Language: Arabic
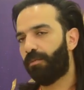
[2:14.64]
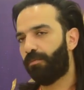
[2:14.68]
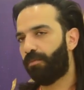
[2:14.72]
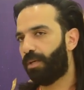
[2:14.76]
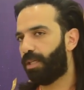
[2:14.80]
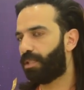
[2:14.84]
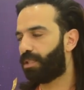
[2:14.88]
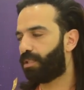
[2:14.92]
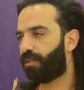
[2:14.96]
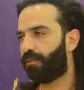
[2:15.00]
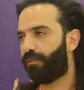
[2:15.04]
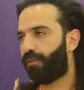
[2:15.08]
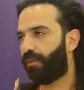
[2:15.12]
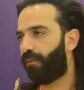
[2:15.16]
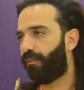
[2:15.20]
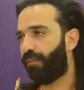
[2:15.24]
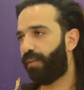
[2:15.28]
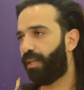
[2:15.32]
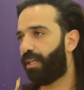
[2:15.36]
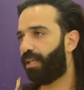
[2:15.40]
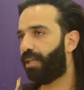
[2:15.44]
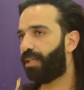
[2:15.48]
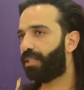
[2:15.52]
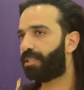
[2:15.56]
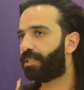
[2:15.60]
بس
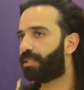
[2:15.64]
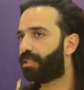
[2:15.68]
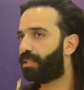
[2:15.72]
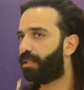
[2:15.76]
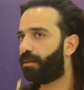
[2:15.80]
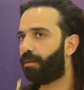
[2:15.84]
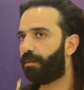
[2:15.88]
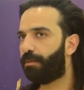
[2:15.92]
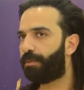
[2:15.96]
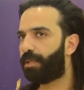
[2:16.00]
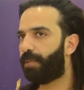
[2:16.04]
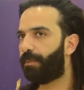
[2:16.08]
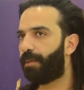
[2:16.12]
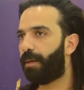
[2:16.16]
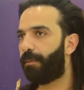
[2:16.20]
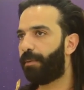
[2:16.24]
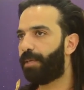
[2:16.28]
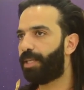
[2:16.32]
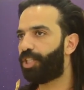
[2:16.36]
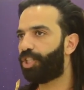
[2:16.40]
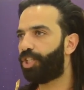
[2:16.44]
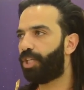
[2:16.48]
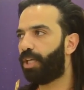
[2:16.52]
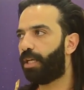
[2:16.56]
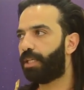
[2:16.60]
ففي ناس بتبقى
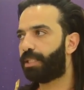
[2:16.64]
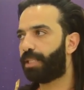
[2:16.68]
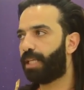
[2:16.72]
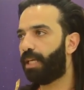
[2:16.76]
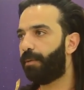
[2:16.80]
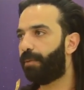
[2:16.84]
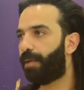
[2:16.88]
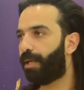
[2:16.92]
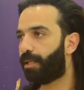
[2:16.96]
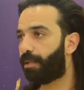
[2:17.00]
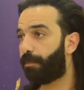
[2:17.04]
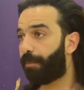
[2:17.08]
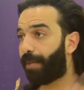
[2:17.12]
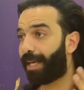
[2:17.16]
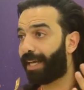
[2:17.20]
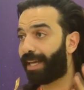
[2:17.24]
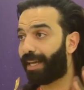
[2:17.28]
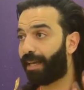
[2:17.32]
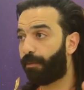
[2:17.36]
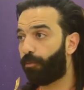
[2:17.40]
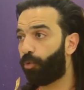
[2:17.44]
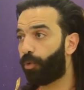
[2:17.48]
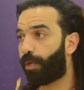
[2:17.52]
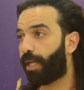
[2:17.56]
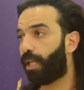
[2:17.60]
ماشيه سايبه
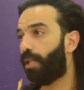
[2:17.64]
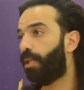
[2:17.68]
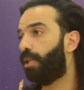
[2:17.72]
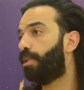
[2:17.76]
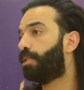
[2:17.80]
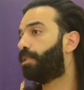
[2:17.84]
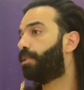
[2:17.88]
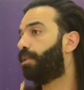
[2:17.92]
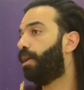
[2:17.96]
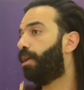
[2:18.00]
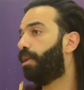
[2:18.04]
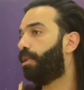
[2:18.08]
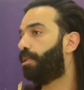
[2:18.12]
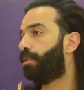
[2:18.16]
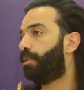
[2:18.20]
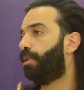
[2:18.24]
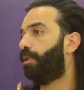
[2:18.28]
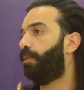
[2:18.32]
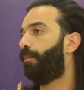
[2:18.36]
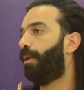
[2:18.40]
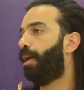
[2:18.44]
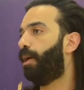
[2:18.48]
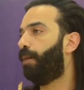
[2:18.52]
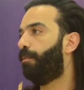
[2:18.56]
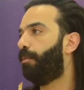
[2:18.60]
دماغها ممكن للستايلست
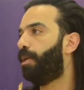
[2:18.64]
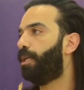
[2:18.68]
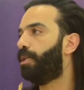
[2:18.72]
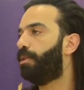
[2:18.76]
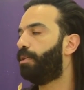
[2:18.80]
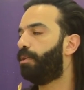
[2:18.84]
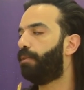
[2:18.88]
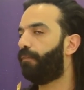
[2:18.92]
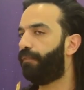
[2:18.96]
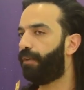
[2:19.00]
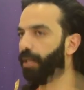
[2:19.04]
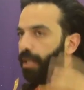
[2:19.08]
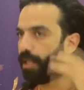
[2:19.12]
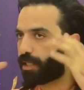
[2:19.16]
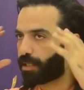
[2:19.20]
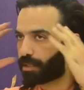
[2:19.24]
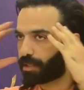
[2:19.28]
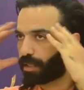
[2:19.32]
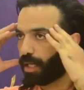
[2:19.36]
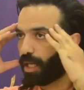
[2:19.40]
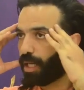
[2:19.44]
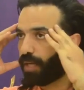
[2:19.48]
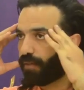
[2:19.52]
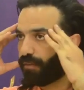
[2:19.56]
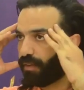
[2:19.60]
اللي معاها في
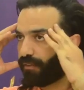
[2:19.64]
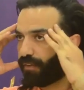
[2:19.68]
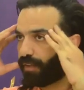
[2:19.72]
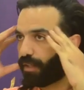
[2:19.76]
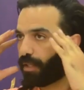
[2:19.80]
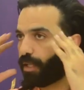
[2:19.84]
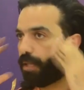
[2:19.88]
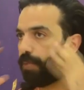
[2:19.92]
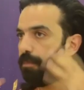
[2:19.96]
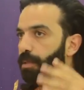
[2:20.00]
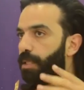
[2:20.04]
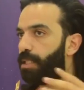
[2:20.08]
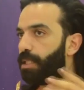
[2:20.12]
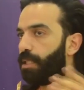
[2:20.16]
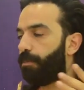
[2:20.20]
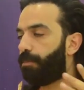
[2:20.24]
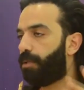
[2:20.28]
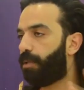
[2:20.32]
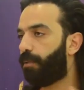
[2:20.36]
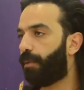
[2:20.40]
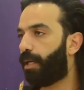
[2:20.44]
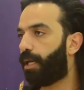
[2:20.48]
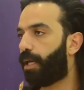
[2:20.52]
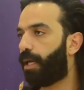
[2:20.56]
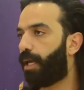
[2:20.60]
ناس في فنانين بتسيب
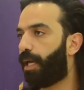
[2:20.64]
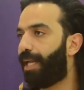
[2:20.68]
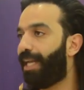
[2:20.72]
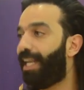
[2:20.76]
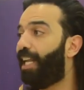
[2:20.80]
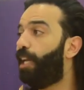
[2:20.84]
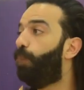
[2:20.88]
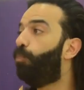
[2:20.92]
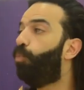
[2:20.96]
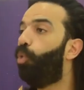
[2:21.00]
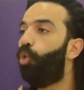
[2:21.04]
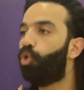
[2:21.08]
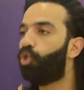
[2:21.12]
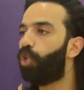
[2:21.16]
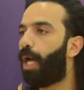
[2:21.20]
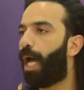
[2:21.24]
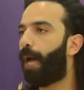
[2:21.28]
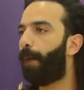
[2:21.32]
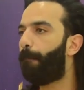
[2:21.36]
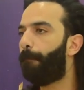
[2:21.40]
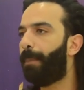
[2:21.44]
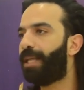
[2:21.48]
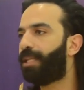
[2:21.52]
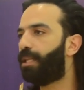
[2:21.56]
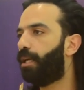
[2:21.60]
دماغها للموضه
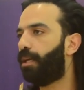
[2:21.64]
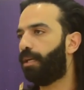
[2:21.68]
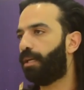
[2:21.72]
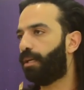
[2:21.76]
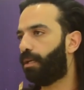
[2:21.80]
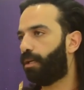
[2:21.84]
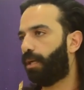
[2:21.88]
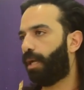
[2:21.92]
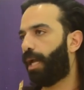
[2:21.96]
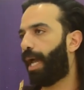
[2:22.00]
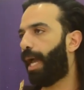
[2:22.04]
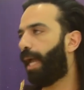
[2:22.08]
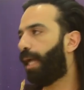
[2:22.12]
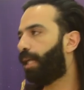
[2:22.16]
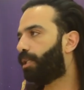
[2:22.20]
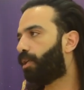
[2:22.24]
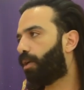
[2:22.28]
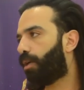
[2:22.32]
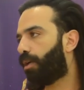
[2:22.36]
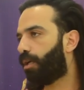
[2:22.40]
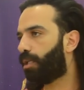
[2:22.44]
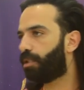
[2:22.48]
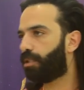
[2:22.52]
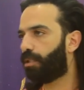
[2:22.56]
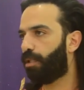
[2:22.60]
عامه عادي
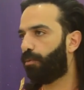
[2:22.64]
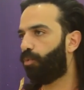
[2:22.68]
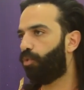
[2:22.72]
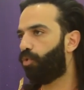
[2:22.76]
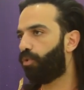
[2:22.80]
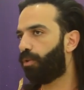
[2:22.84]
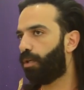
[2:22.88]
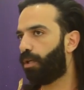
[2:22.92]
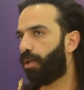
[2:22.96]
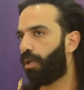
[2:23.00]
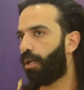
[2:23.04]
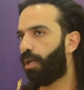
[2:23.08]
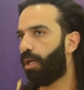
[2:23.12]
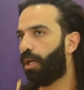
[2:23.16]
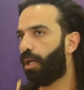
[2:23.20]
خلاص دي موضه